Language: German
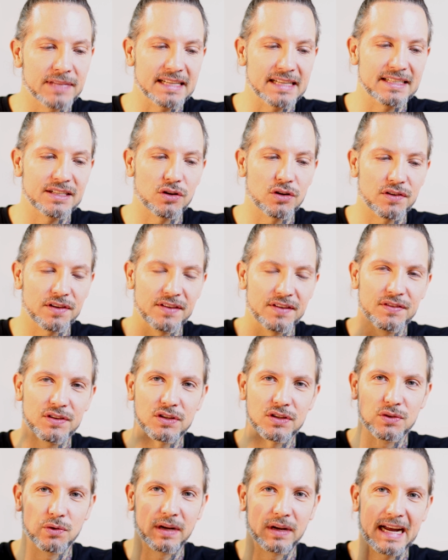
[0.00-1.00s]
dass ich noch irgendwie
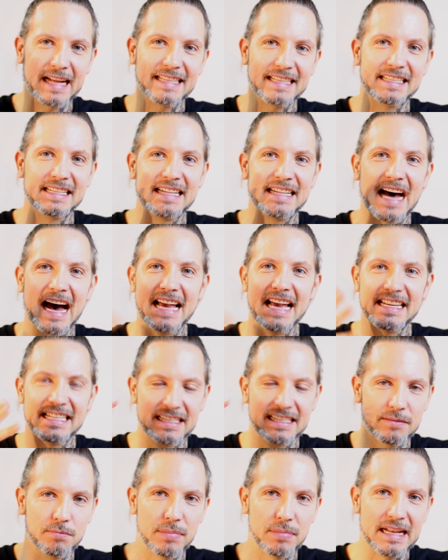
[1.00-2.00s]
noch so einen ganz
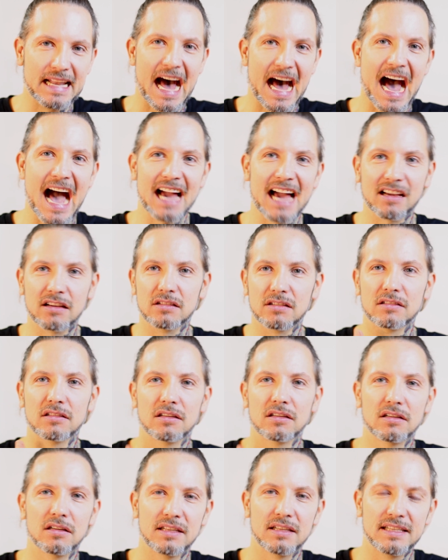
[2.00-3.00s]
leichten Belag
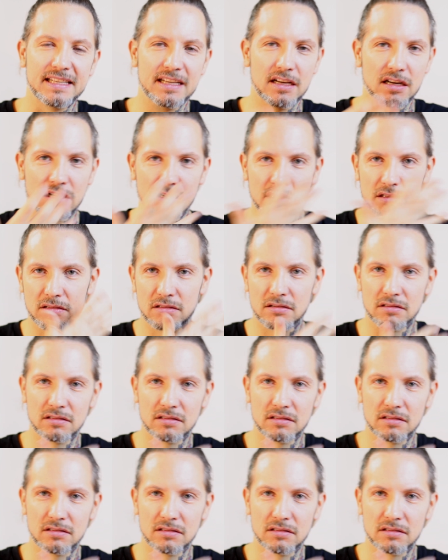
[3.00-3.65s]
hier